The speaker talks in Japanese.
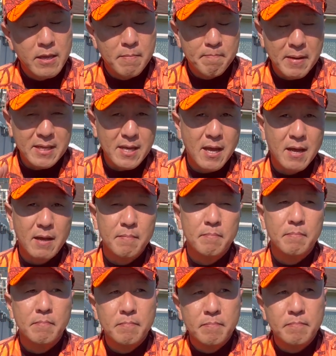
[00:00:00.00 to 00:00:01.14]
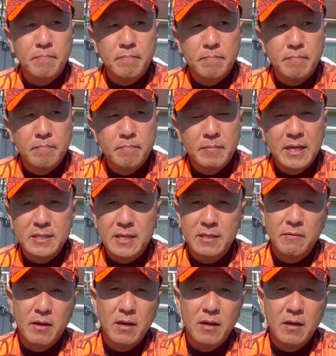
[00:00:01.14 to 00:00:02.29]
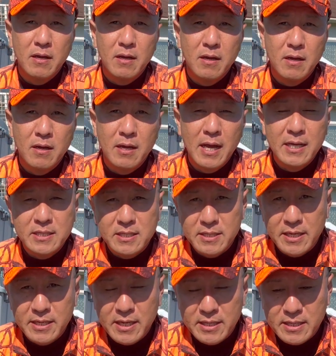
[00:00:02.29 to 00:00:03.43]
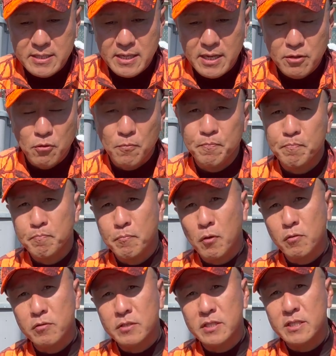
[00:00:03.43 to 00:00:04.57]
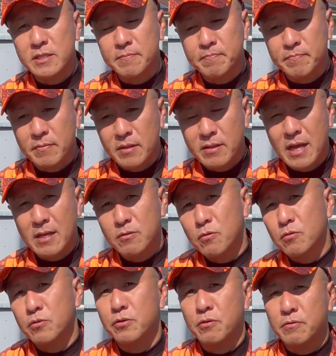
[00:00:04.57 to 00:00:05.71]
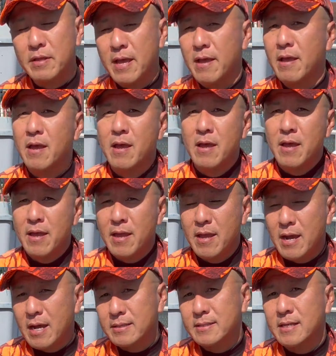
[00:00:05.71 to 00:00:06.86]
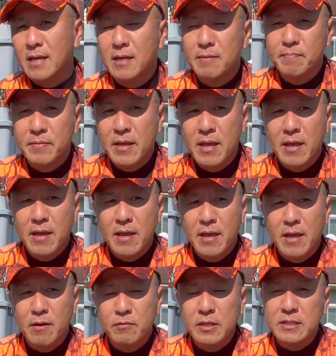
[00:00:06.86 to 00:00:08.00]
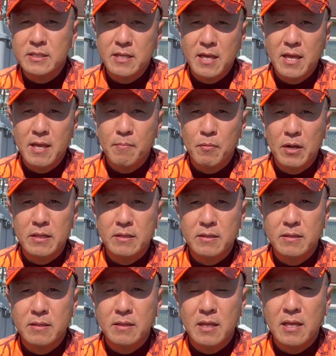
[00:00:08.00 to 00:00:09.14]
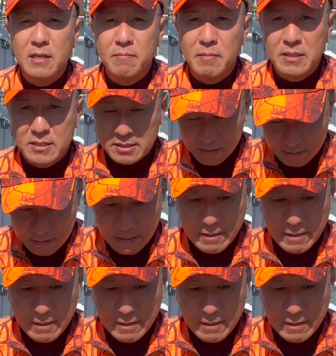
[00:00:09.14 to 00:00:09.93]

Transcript: まだ皆さんには配信できないんですけれど、僕自身単独漁で、アスカ、打たせてもらっています。